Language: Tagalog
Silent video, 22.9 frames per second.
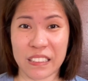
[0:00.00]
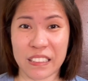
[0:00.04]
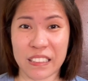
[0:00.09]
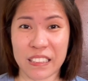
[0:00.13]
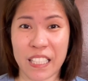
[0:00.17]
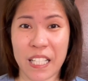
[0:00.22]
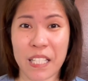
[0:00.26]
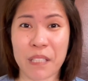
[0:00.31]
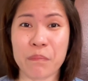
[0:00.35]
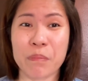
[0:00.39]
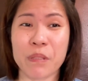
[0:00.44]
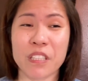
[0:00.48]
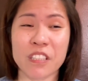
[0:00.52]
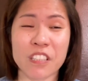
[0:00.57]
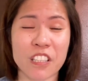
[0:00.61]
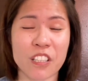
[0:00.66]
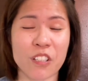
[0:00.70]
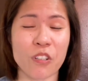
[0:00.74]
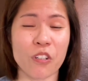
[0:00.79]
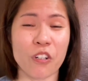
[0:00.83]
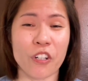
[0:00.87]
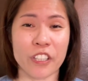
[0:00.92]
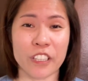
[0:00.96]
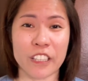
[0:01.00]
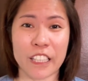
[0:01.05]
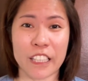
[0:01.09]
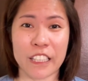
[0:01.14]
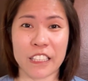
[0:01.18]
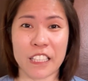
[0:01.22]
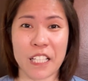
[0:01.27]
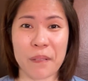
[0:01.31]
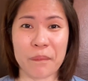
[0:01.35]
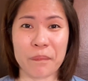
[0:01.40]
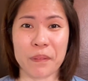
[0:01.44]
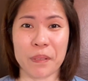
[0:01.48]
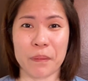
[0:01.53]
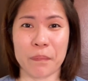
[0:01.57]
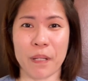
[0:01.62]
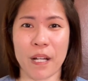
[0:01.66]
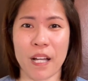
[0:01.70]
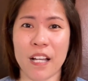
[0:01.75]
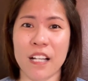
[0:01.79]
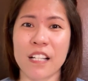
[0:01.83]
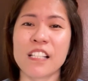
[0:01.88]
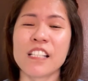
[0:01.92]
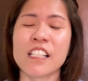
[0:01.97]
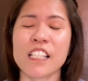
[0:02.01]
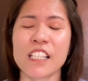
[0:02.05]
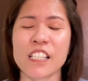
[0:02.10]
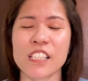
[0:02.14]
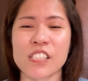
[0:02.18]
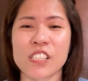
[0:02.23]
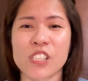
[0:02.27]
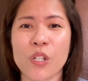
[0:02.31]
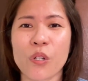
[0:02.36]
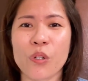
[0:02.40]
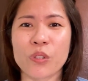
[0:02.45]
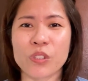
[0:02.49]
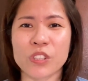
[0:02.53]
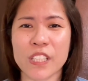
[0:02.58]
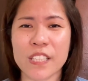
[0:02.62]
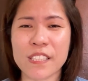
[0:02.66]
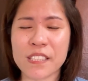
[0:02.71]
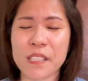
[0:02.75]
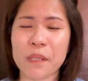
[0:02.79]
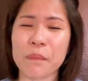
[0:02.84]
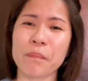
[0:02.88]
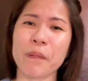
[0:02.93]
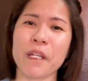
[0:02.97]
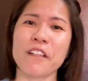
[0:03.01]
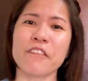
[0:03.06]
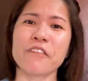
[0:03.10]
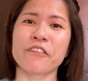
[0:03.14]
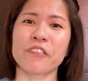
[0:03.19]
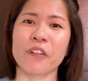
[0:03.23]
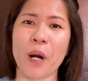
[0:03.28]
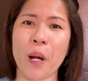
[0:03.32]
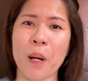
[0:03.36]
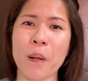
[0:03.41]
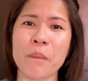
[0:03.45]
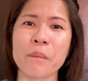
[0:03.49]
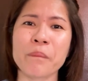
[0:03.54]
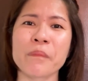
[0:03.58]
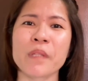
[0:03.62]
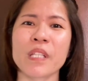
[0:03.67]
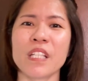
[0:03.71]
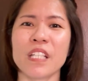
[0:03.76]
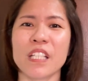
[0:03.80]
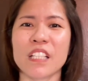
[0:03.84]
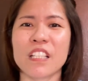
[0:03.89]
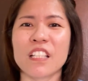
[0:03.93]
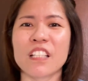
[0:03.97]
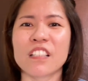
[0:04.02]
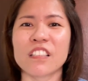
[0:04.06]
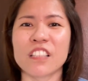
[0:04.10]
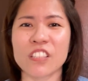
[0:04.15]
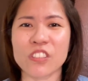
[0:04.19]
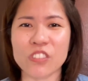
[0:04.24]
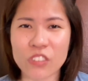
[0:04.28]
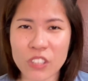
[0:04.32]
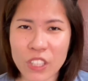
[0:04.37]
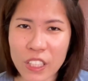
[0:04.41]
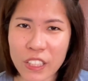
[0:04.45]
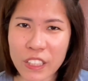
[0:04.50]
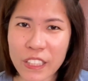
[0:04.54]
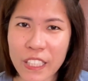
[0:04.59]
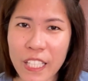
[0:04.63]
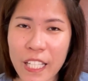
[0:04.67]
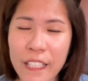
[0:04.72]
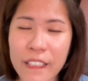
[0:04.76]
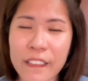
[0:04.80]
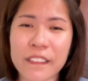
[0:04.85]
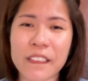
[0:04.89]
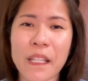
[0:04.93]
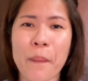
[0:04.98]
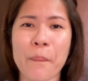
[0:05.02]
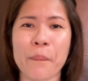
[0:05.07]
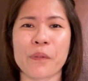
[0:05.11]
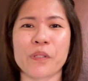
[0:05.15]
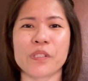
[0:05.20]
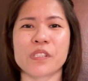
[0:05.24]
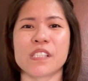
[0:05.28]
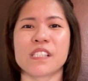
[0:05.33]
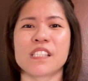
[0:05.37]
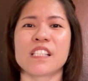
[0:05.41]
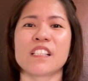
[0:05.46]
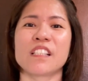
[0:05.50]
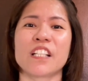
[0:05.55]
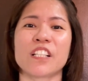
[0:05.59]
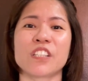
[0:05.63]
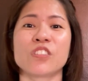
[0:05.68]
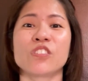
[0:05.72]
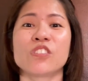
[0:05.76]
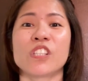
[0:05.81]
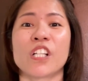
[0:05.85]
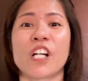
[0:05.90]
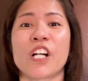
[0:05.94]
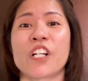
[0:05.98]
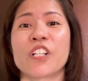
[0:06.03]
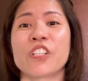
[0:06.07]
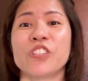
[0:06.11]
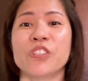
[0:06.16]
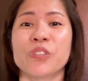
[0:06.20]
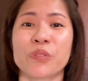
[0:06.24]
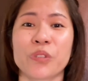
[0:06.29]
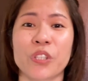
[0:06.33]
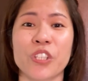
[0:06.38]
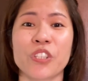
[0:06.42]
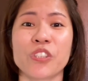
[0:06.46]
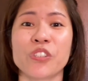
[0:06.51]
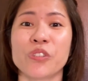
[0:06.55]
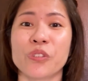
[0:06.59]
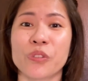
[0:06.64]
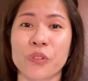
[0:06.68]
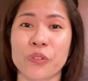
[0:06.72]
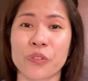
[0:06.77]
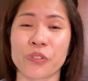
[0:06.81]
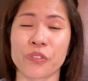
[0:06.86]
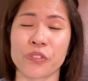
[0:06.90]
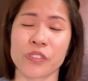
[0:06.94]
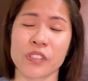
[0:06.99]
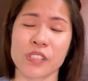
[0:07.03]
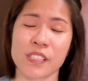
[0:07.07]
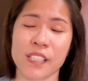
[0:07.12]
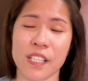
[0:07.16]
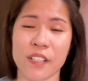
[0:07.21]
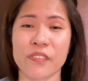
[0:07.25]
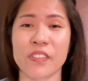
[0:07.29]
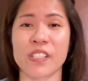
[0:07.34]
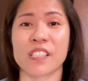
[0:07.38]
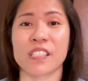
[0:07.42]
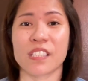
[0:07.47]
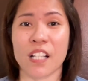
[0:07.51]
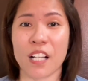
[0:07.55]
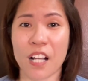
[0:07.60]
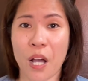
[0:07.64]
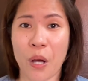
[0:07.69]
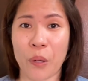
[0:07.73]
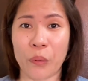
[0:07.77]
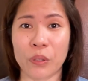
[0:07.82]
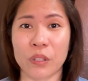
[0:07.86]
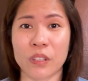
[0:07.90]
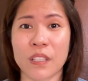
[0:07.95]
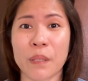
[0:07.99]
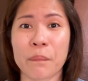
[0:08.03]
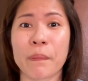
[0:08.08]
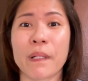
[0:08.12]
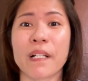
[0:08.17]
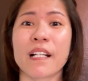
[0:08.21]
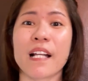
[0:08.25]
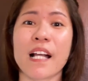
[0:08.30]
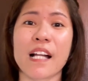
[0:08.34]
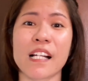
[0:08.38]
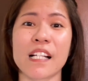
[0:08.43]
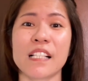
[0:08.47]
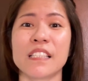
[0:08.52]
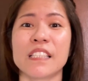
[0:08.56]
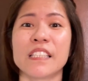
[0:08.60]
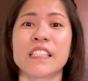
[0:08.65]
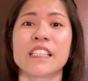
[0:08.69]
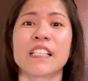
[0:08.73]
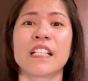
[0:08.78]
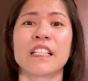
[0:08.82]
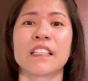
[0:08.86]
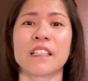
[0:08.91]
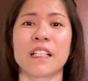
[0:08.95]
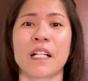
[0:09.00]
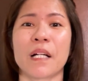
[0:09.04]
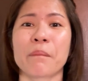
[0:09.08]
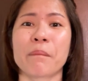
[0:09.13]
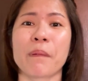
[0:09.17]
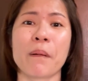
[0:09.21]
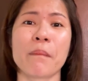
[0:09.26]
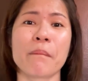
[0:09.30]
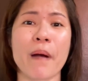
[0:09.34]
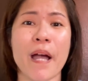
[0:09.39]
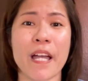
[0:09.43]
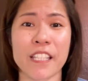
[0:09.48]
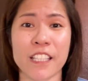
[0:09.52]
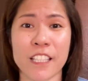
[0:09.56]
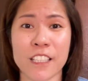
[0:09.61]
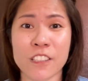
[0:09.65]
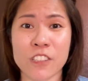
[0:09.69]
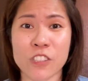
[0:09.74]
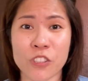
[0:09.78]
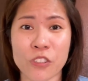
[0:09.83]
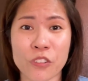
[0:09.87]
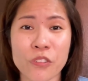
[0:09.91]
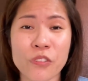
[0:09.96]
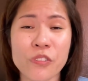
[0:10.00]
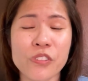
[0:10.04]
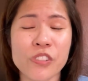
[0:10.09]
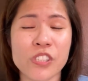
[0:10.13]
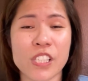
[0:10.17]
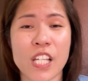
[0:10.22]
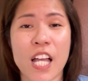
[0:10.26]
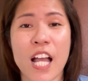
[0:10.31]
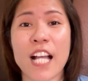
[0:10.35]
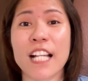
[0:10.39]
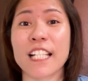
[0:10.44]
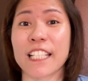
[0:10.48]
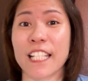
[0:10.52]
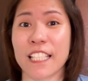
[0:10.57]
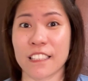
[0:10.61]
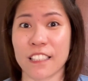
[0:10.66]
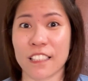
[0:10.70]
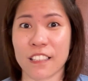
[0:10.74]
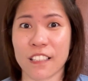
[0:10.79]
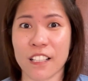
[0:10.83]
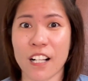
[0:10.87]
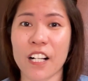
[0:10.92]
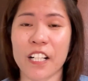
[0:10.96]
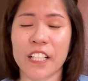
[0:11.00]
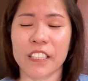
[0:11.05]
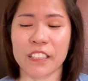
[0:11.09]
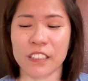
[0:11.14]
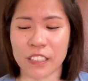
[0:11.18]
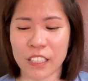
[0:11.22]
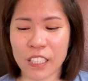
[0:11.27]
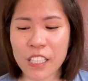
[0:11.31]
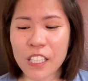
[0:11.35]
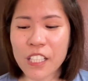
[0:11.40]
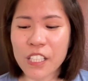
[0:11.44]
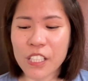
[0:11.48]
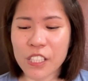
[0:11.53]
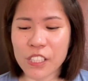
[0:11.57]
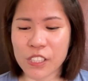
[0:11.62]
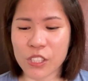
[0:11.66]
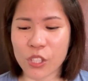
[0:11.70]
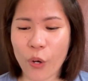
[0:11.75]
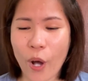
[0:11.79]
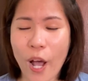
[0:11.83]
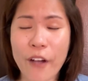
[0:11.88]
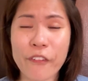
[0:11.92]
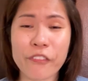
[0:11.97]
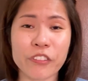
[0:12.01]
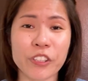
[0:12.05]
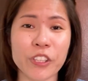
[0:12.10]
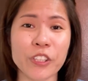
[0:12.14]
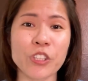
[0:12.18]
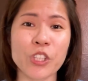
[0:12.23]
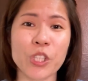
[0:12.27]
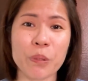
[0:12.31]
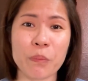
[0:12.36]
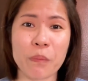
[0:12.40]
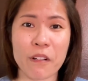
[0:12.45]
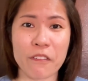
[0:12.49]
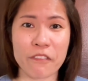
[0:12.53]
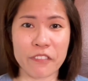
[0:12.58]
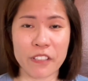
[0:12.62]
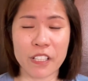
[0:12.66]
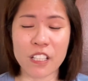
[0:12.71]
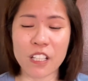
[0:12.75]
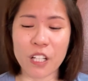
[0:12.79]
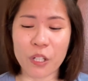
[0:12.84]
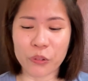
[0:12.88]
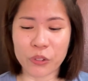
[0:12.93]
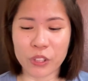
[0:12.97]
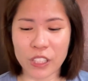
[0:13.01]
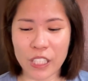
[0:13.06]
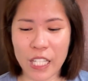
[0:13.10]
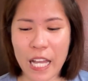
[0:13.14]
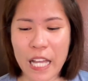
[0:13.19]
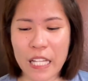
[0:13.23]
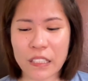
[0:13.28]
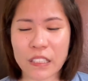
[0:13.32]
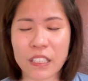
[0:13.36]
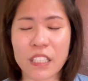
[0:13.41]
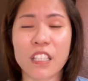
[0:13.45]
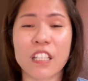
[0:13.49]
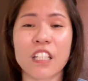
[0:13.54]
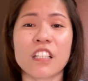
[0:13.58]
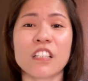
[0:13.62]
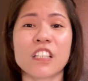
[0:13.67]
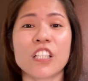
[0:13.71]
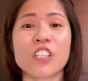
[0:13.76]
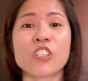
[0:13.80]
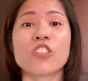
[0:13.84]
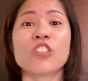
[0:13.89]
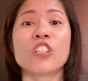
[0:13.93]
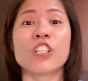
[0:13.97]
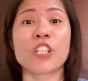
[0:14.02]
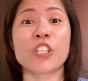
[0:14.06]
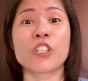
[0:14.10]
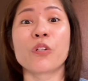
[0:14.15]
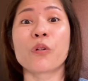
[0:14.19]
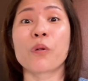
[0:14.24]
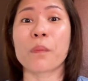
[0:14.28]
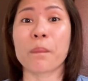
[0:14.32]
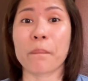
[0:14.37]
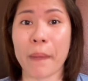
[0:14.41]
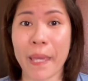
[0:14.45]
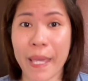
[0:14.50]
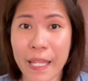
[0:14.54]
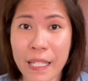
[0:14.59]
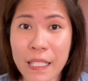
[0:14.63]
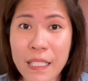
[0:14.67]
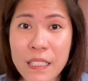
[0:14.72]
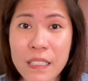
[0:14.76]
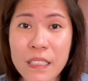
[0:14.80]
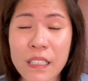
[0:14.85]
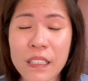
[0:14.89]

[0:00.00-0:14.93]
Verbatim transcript: Kay BDO Online App, di ba? So, dyan sa pay from, i-click nyo lang yan, tapos i-select nyo lang yung inyong savings account na panggagalingan ng pambayad nyo sa credit card. So, after nyo na ma-fill out yan, i-click nyo lang yung pay,